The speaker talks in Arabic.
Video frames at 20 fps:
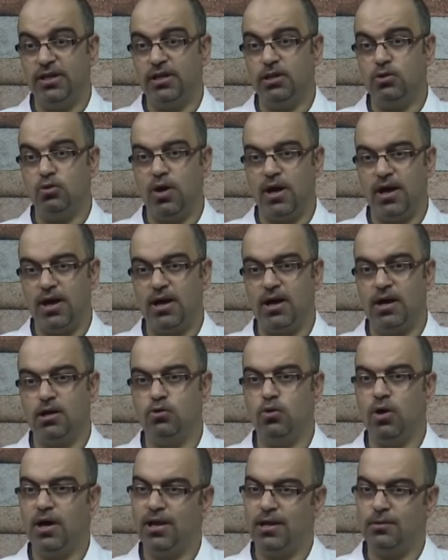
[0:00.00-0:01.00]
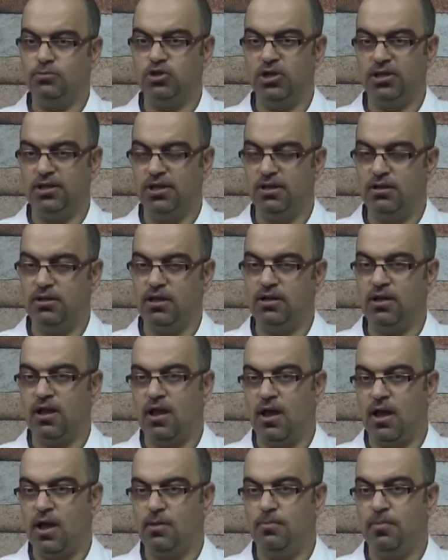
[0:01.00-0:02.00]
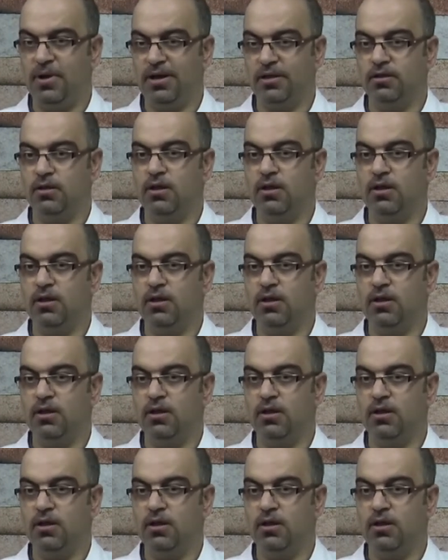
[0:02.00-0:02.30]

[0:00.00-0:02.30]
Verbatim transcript: وحاد والم شديد لدى المريض